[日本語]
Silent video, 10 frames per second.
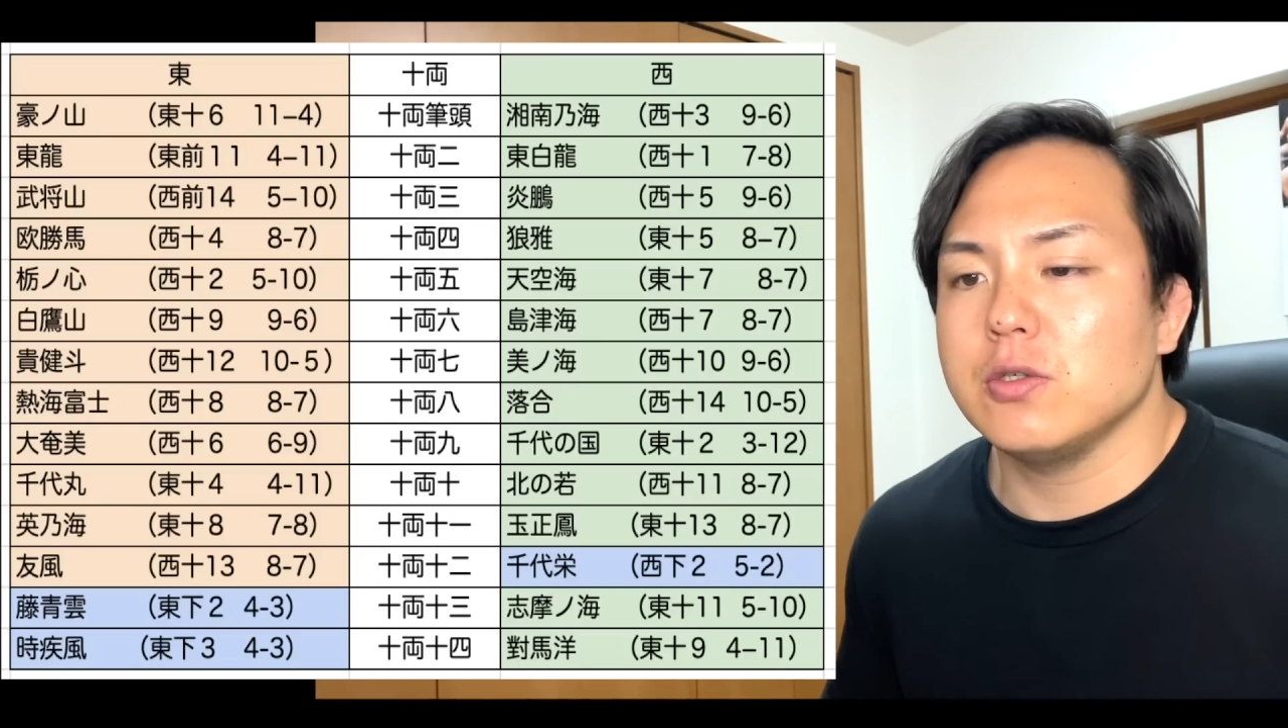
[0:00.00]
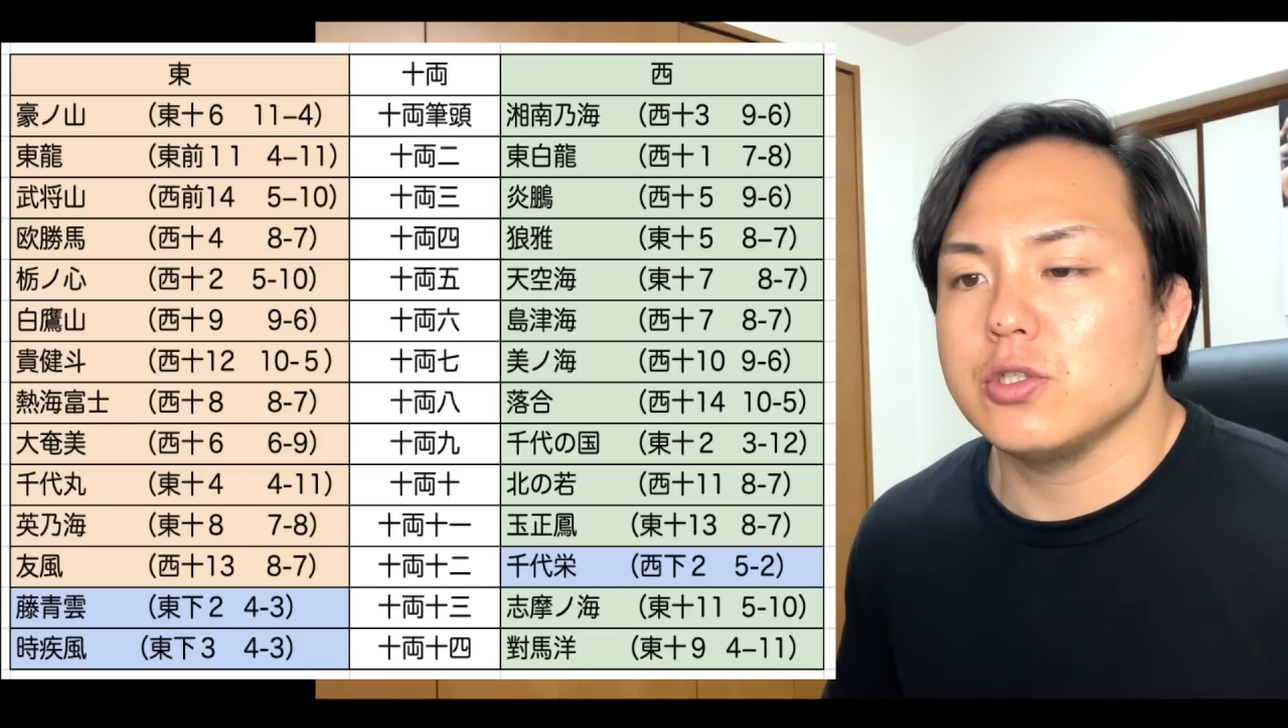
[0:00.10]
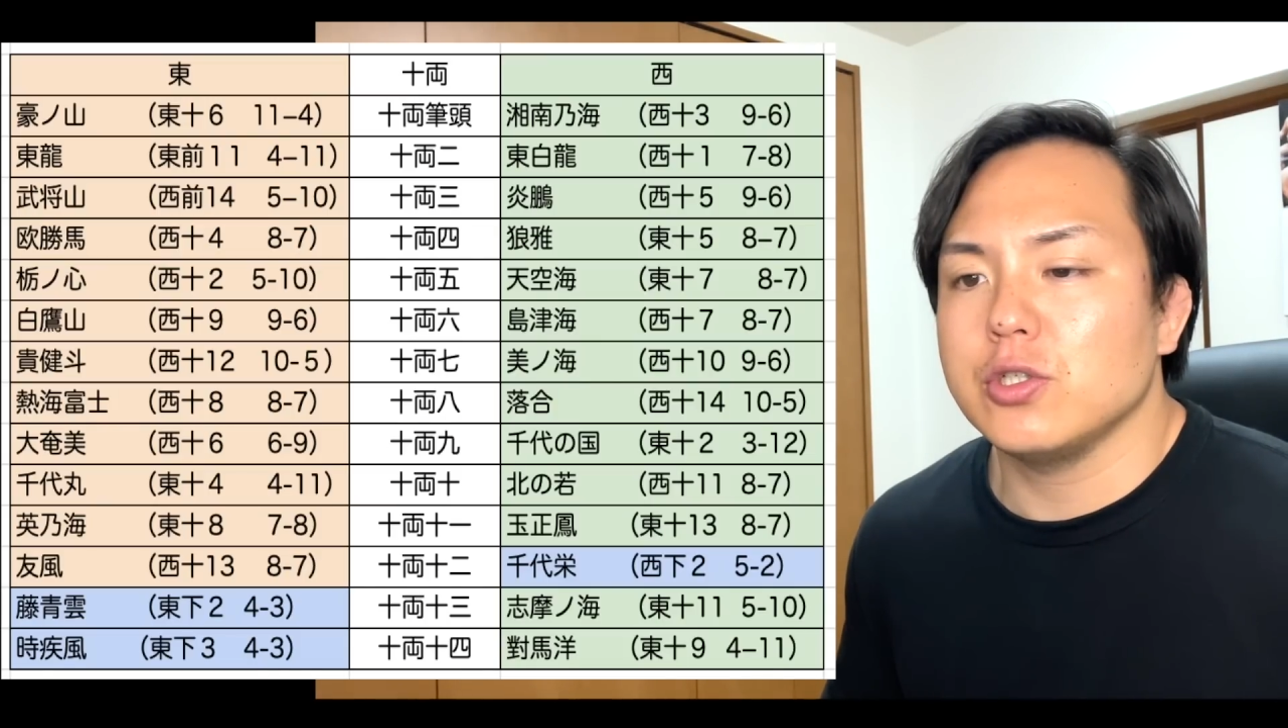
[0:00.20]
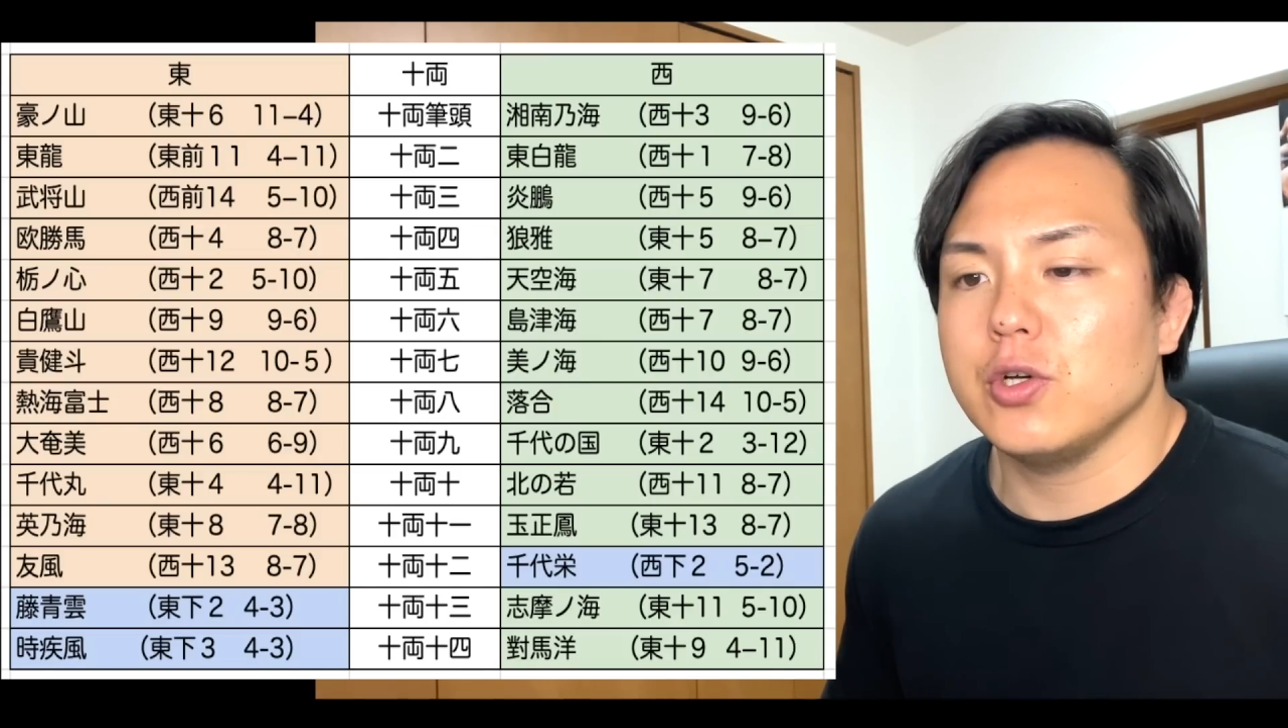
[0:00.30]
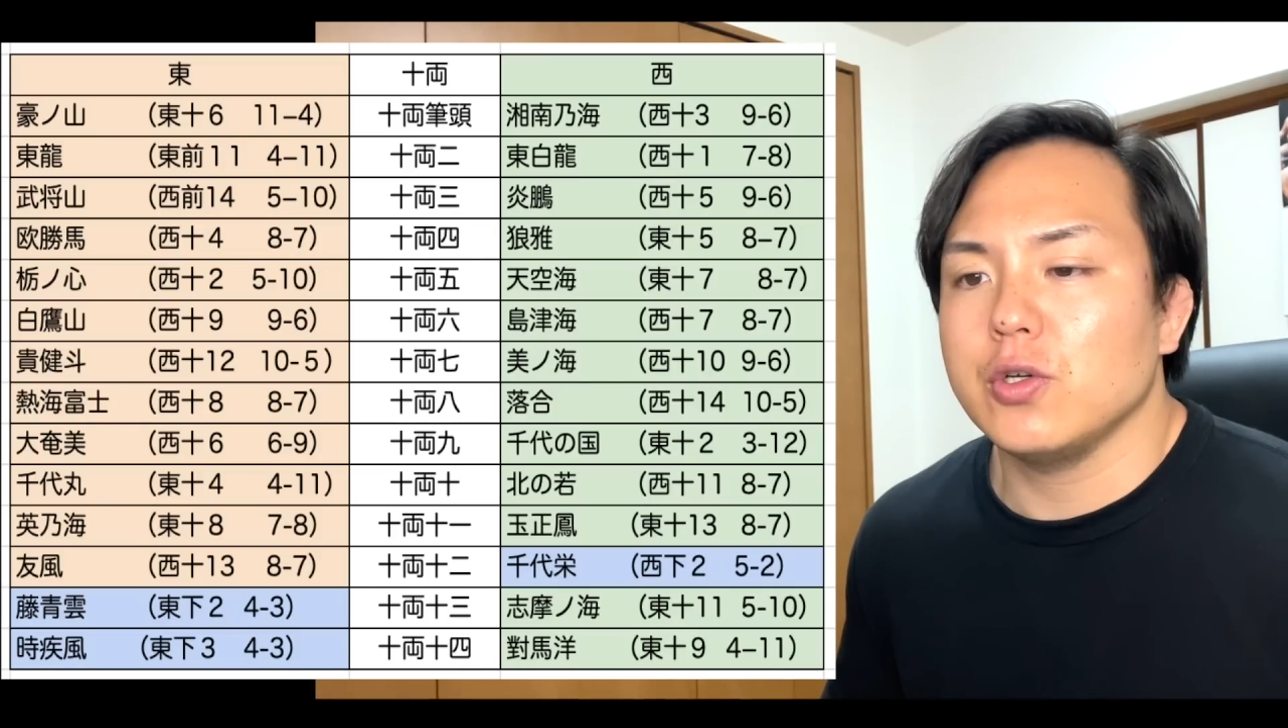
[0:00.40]

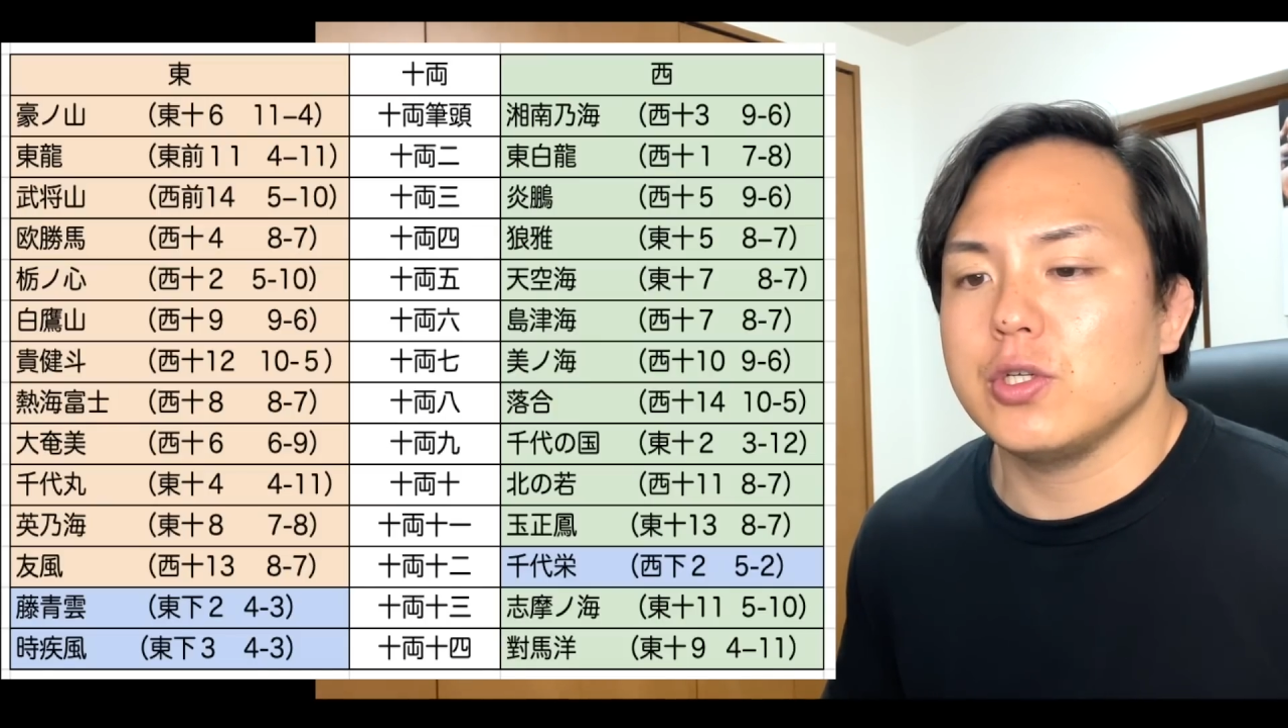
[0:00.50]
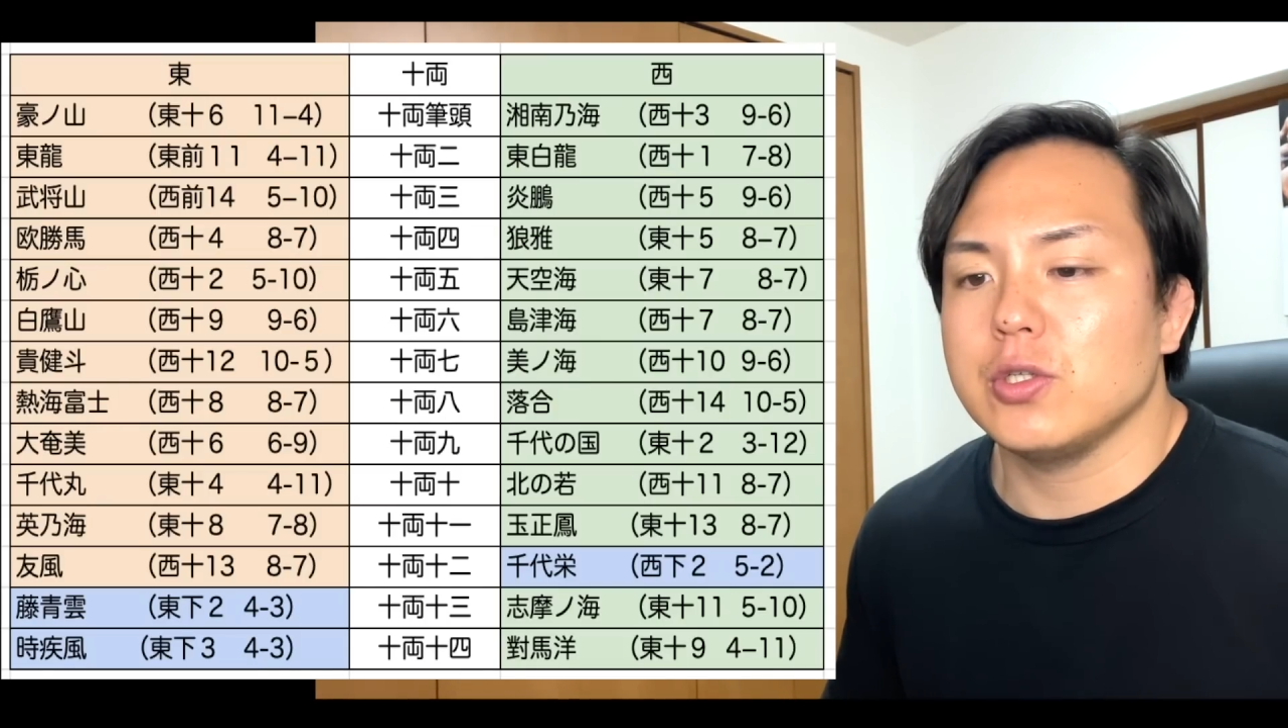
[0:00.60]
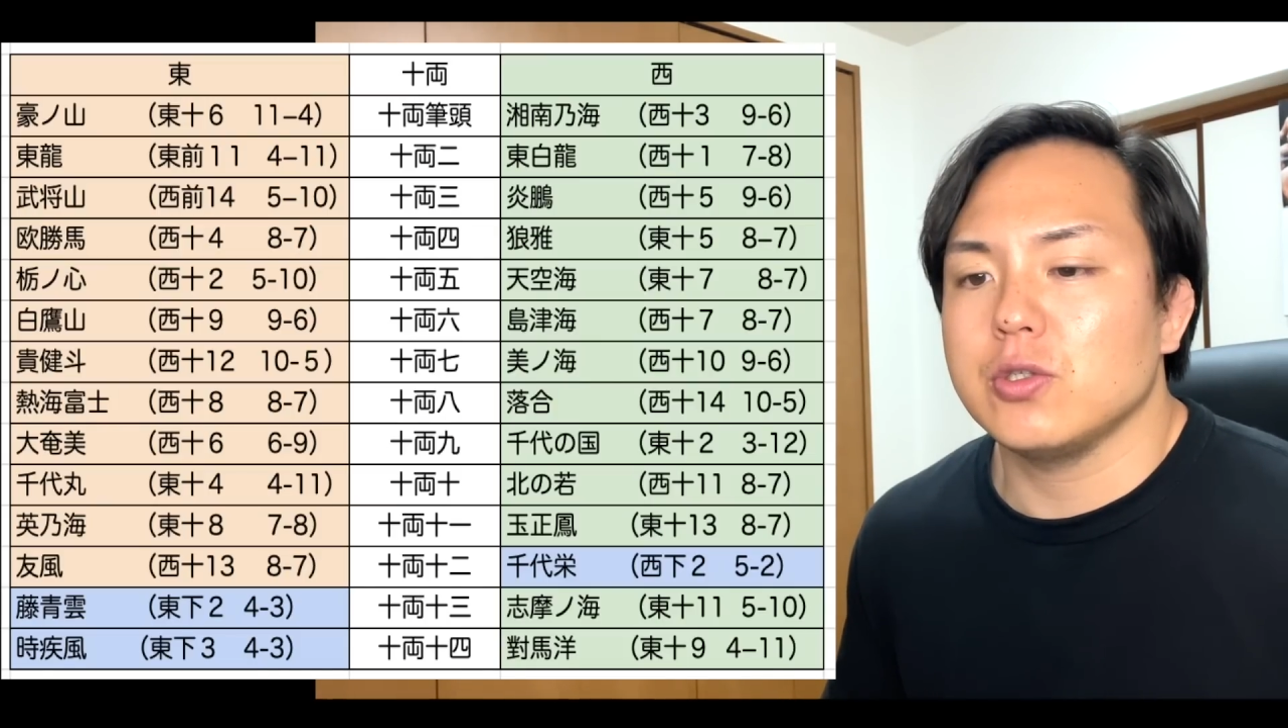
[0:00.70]
十両筆